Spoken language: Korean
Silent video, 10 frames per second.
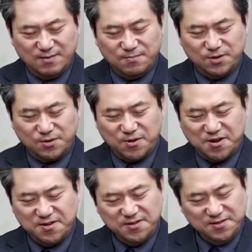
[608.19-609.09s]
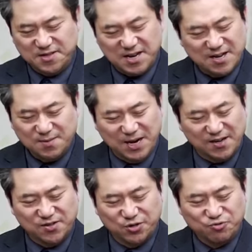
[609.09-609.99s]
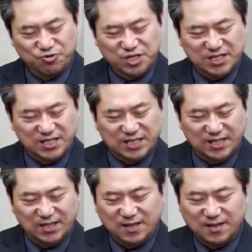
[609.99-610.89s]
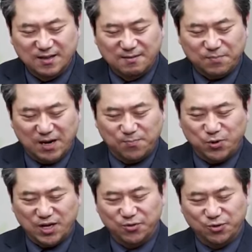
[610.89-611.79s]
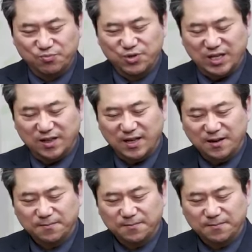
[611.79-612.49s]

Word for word: 뭐 굉장히 많은 연구진들이 발표한 논문인데